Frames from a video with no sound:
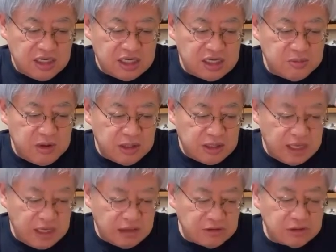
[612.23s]
決め
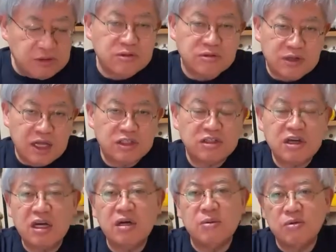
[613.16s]
ていくような
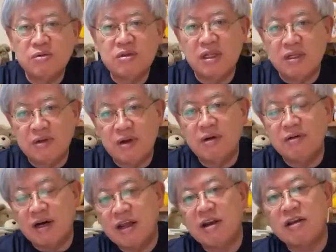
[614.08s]
力を持ってるのは
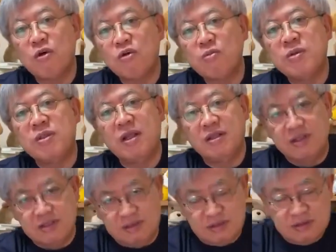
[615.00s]
我々国民なんで
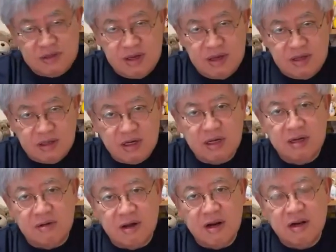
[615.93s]
す。だか
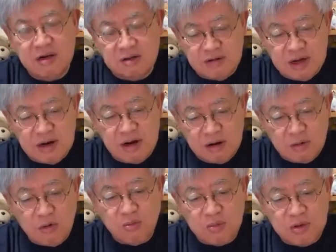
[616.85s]
ら我々、我々
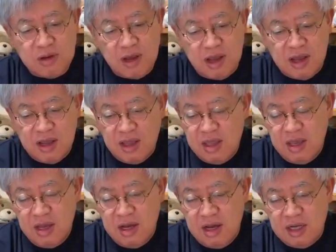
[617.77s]
国民が、
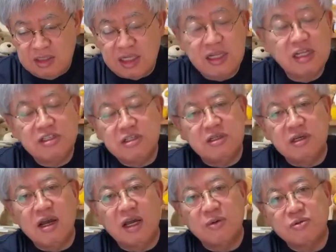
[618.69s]
正しい理
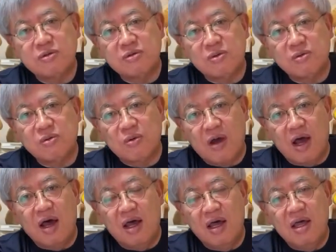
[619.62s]
解をすること
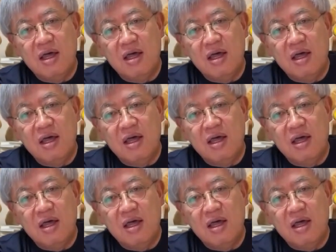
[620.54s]
が